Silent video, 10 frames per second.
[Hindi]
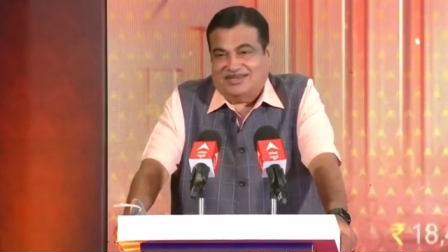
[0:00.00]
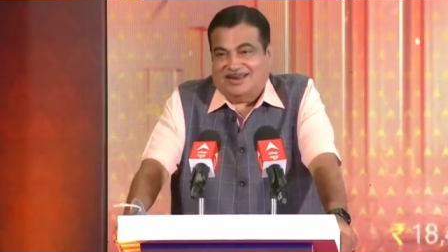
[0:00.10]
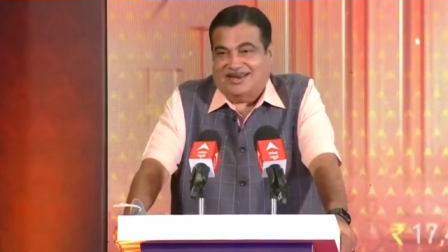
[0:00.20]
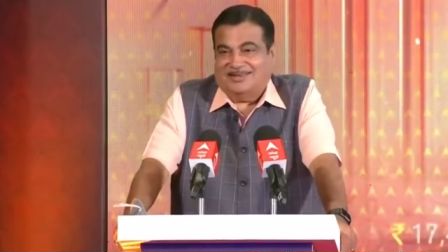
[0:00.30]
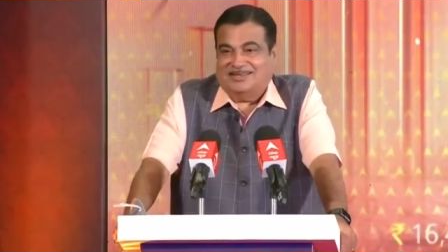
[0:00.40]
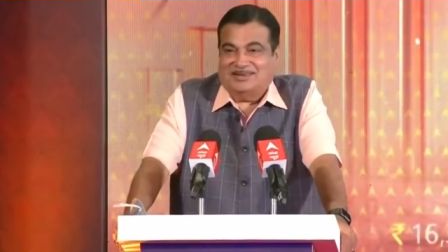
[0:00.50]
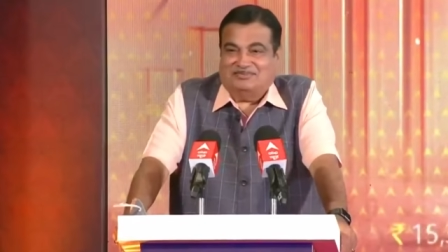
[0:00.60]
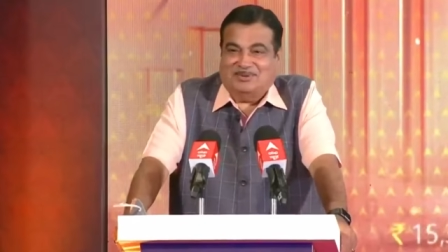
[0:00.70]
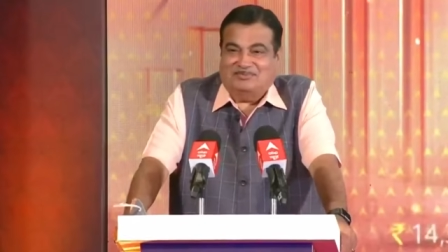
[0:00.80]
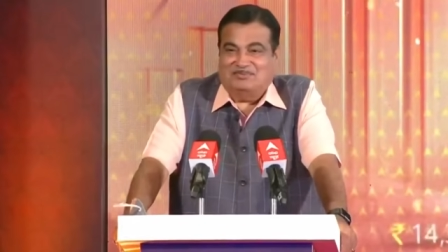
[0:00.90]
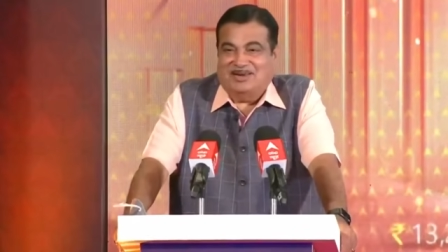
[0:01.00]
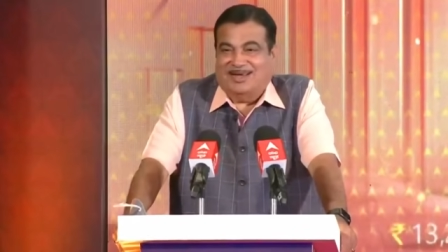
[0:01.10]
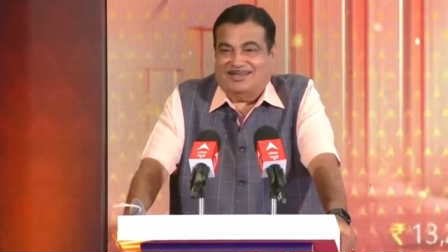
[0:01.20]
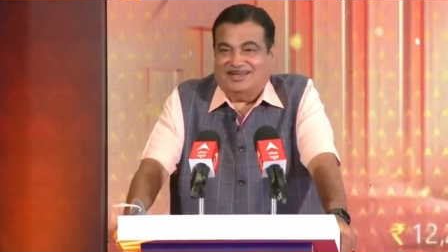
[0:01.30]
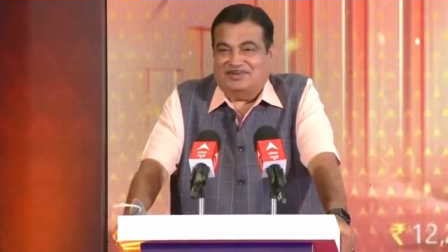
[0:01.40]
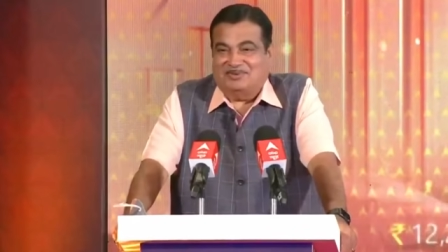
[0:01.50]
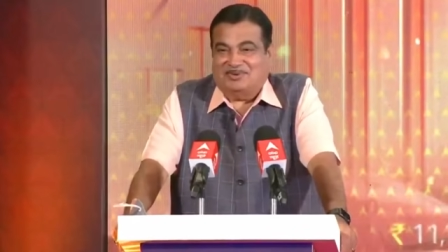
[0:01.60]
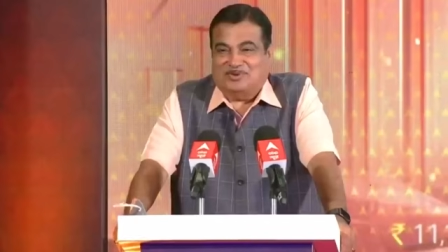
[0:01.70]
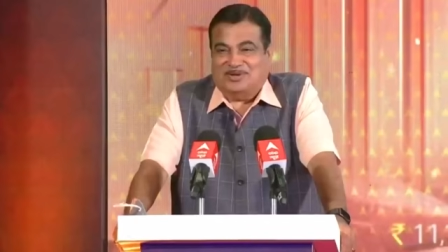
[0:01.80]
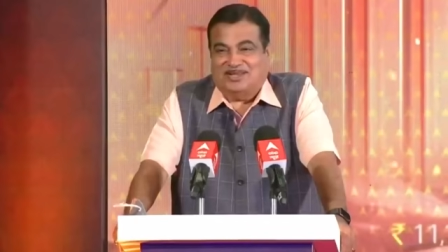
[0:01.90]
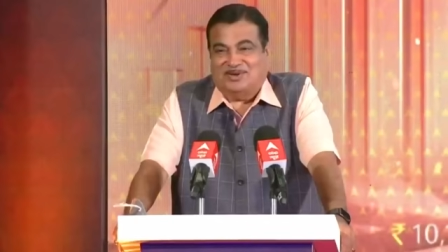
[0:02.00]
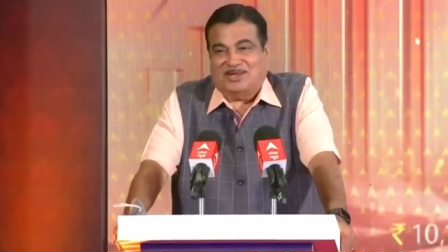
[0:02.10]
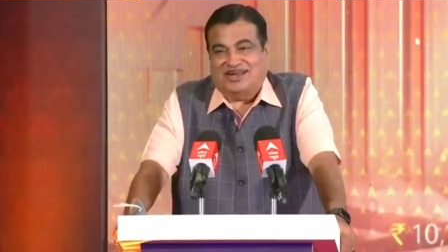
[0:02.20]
सरकार जी जब जब भी मैं आते हैं तो मैं उनको कहता हूँ एक